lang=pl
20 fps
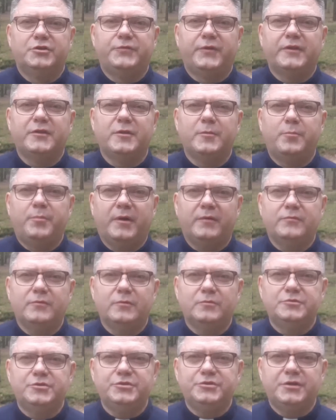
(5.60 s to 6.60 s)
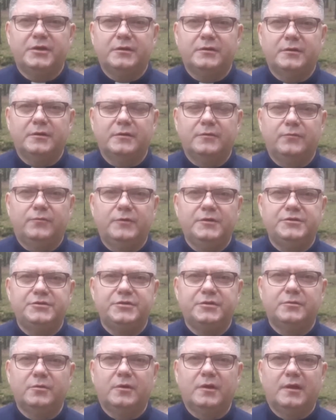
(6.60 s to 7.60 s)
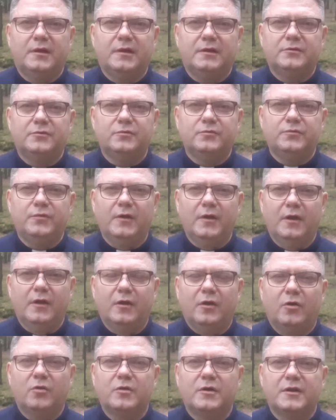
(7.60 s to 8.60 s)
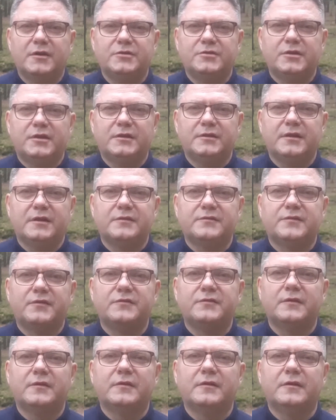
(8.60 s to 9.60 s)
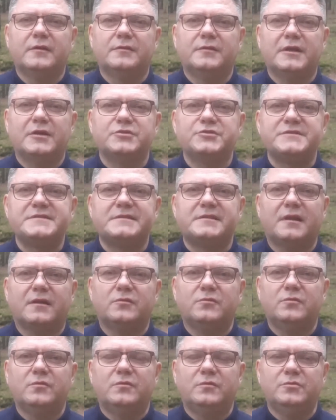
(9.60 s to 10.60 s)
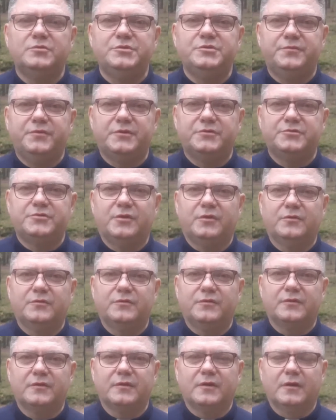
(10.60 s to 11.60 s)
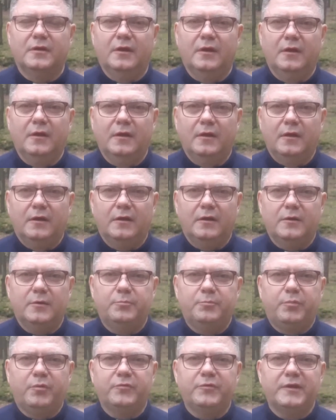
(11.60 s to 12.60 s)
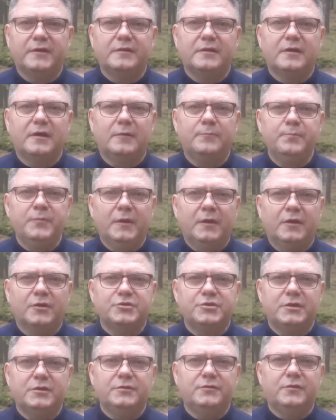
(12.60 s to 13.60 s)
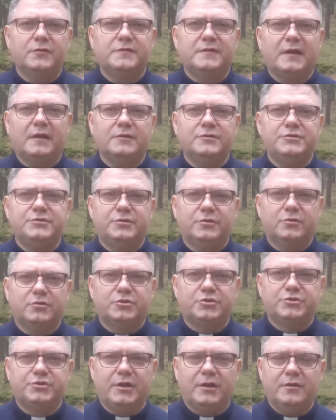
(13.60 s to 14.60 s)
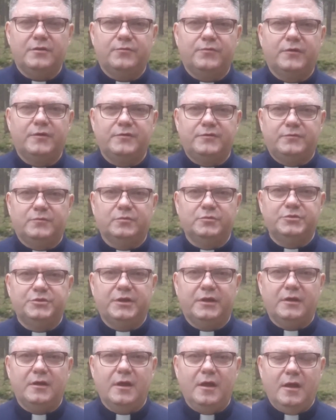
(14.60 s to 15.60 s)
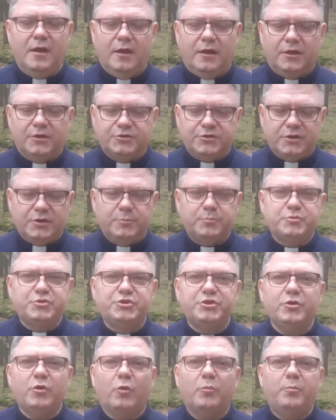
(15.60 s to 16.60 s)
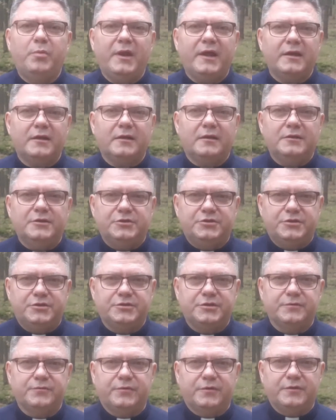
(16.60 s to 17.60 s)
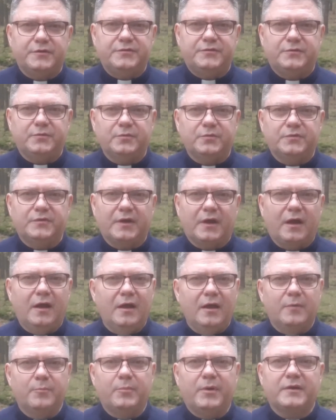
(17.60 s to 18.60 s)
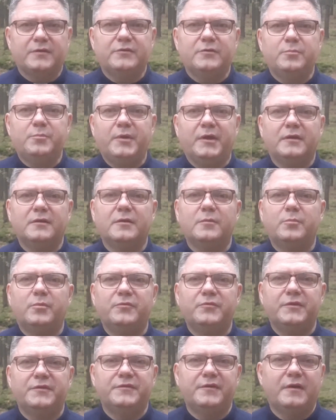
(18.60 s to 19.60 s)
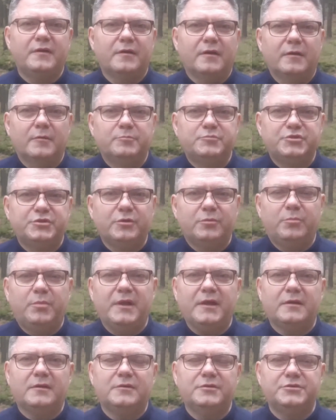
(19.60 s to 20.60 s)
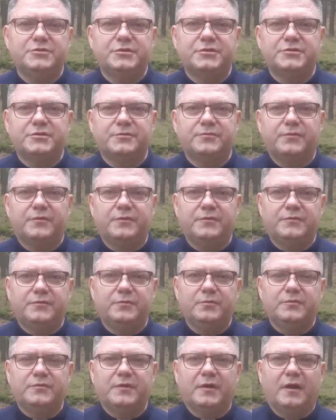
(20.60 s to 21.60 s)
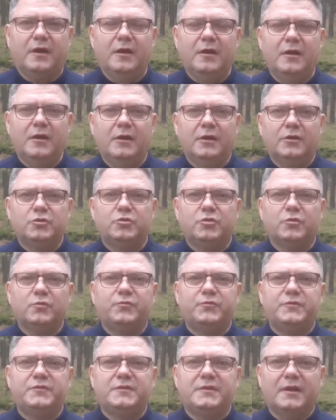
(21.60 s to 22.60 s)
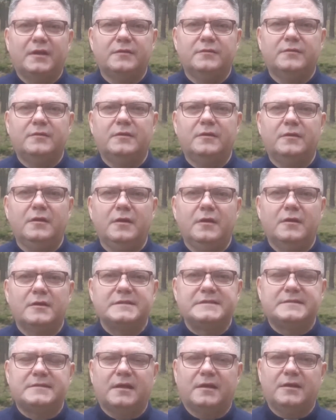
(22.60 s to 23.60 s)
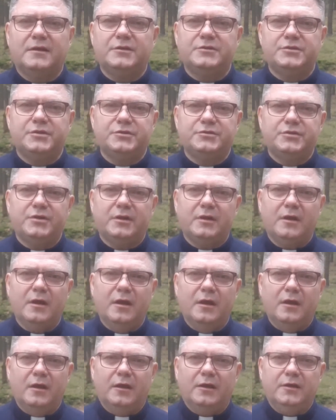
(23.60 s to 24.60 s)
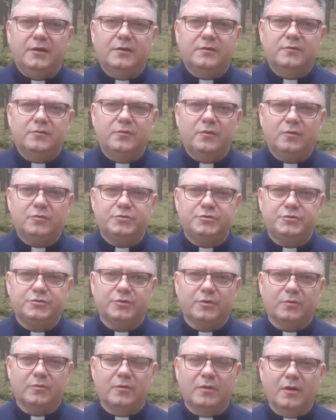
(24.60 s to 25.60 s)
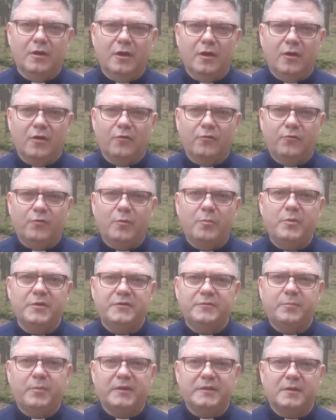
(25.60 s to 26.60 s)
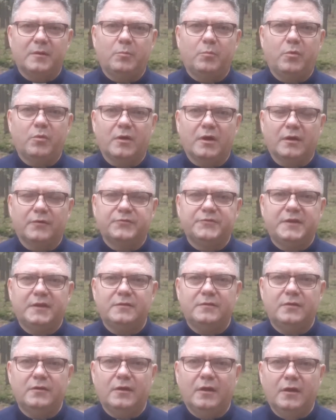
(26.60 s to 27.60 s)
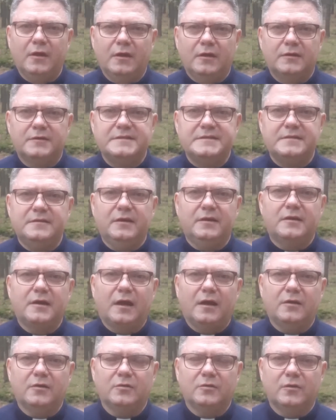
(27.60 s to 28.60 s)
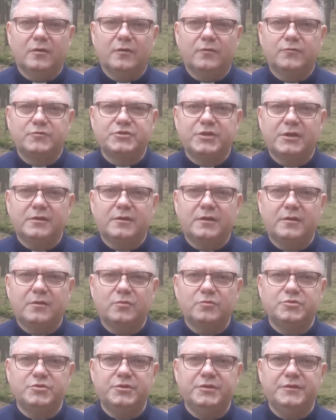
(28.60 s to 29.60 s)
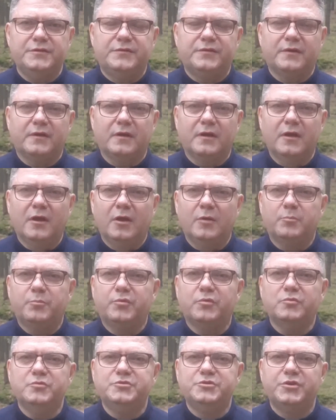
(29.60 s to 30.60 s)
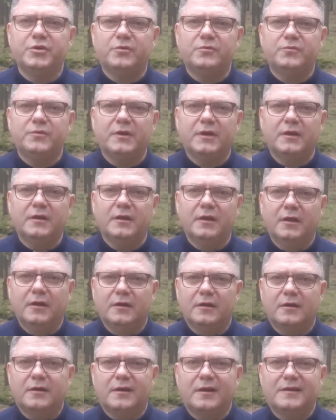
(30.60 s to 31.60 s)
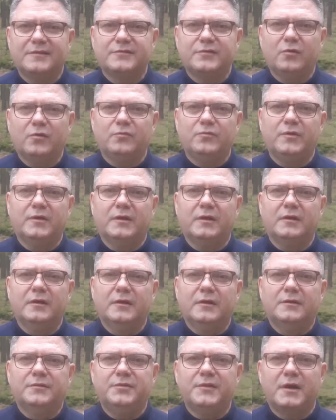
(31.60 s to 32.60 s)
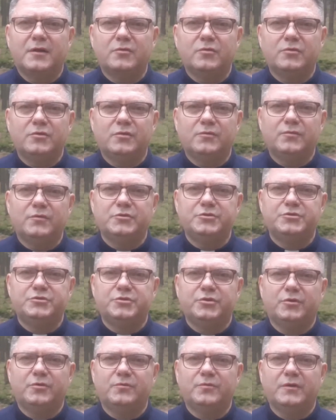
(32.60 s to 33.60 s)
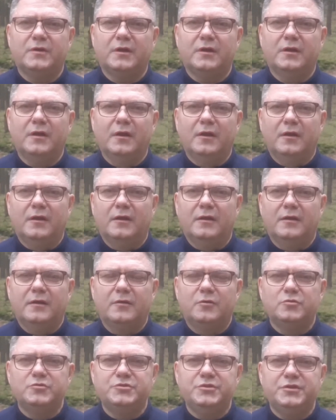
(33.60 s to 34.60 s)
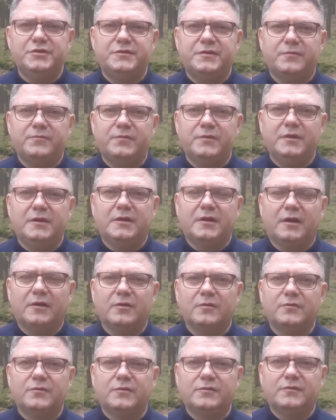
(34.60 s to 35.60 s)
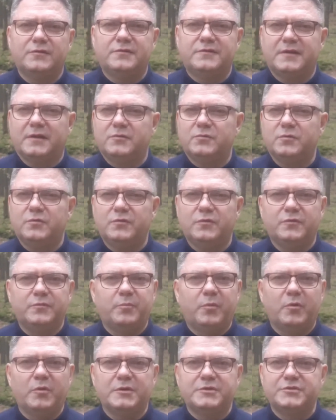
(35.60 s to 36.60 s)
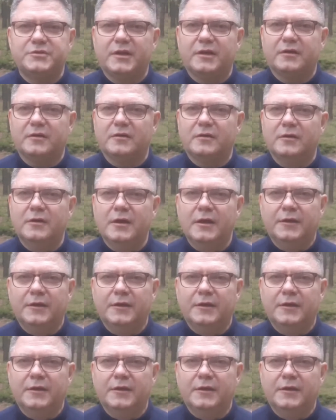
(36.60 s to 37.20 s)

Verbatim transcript: Święty Paweł dzisiaj w liście do Galatów określa nas, nasz status ludzi wierzących. E, powiada, jeżeli zostaliście ochrzczeni w Chrystusie, jeżeli przyoblekliście się w Chrystusa, bardzo piękne powiedzenie, przyoblekliście się w Chrystusa, to wtedy stajecie się jednością wobec Pana Boga. Wtedy znikają wszelkie różnice płciowe, rasowe, narodowościowe, e, różnice wynikające ze statusu społecznego.